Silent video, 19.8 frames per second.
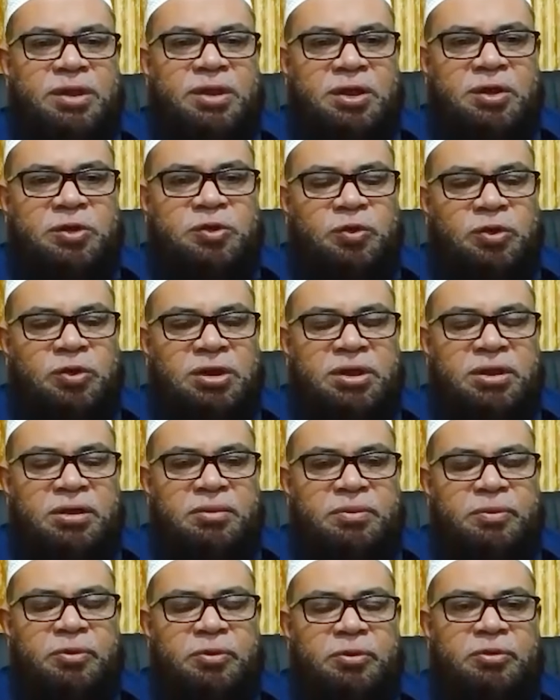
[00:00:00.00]
என்று சொல்லுகிற
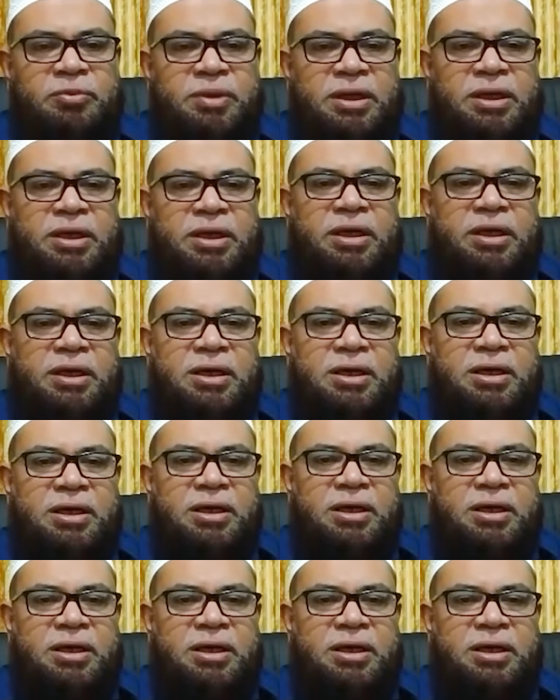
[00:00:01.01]
போது மக்கள்